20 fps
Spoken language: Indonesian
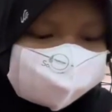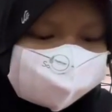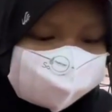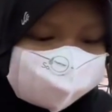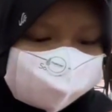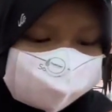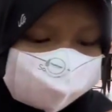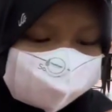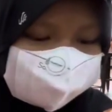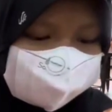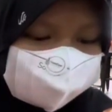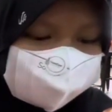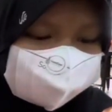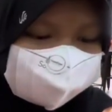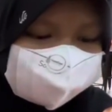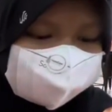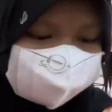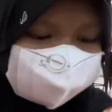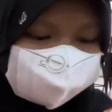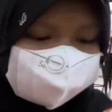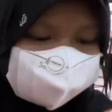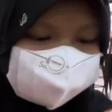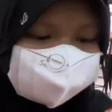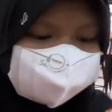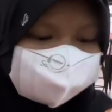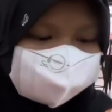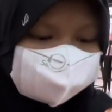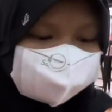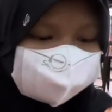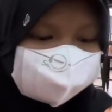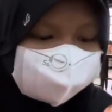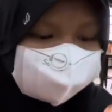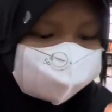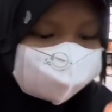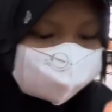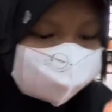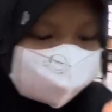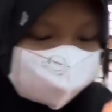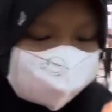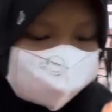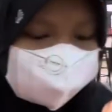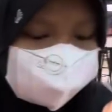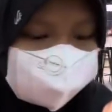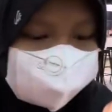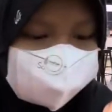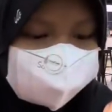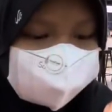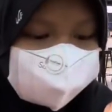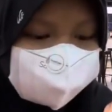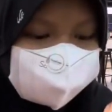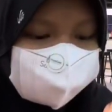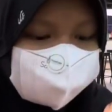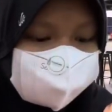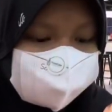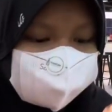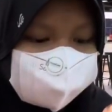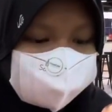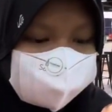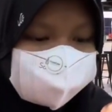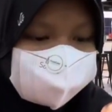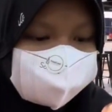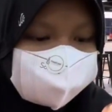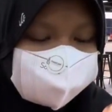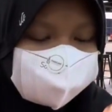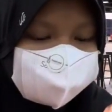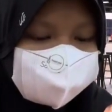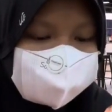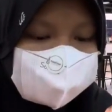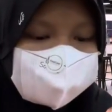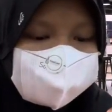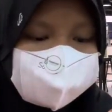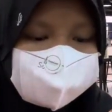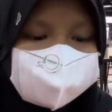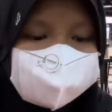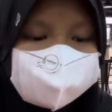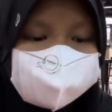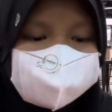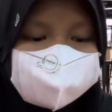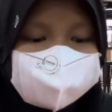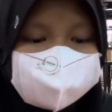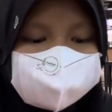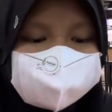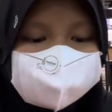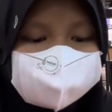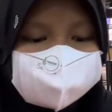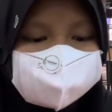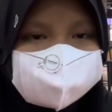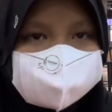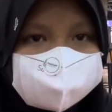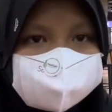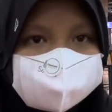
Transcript: guys ampun dah dan sekarang gimana nih cece rasanya punya adek